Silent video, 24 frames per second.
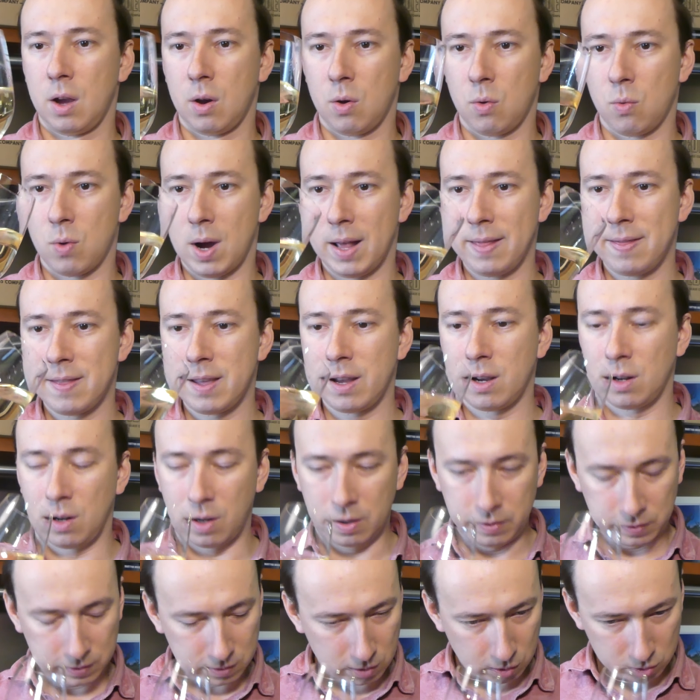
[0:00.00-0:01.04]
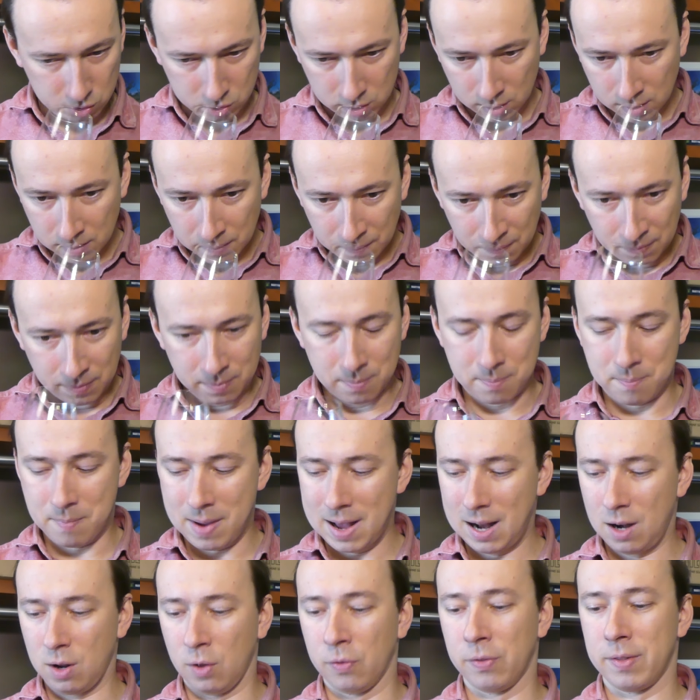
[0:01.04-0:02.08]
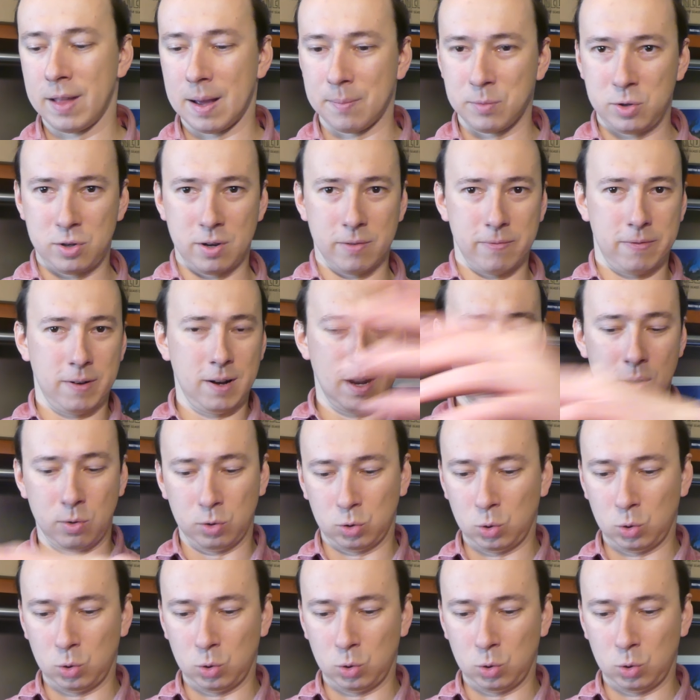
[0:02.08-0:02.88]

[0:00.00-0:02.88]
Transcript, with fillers: Ładnej oleistości. Melon nam się wylał.